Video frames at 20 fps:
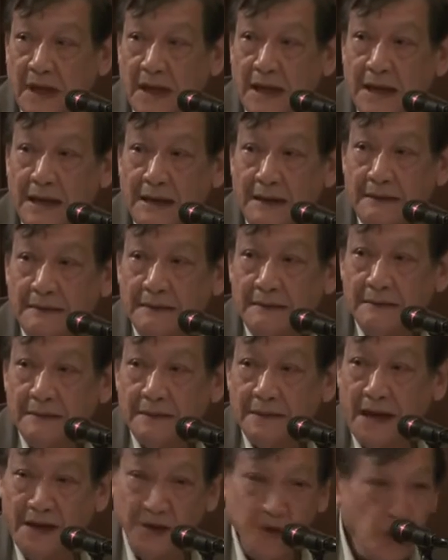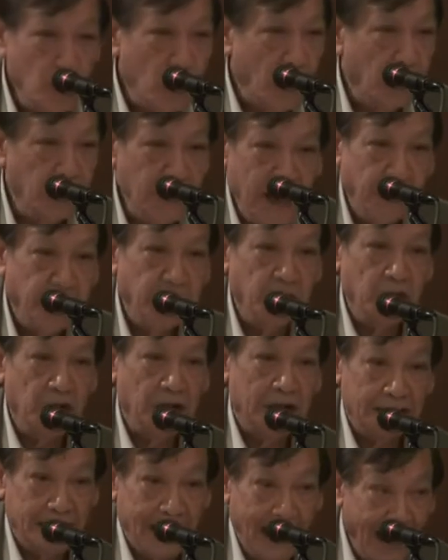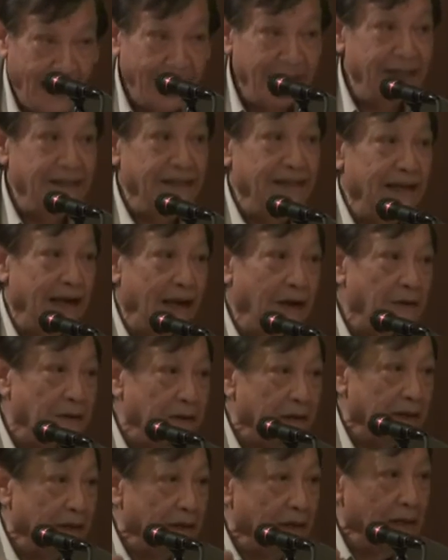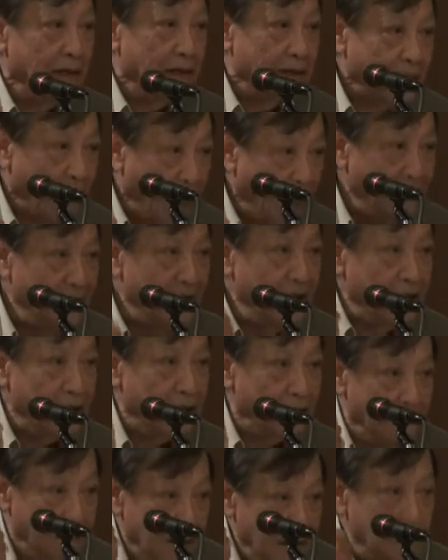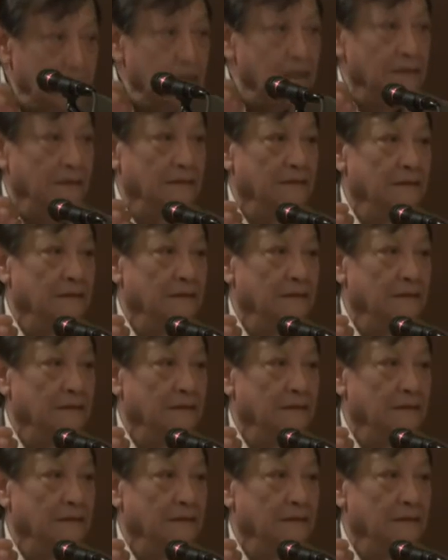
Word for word: นะท่านอยู่กับอำนาจและอันที่จริงแล้ว ท่านเนี่ยคือ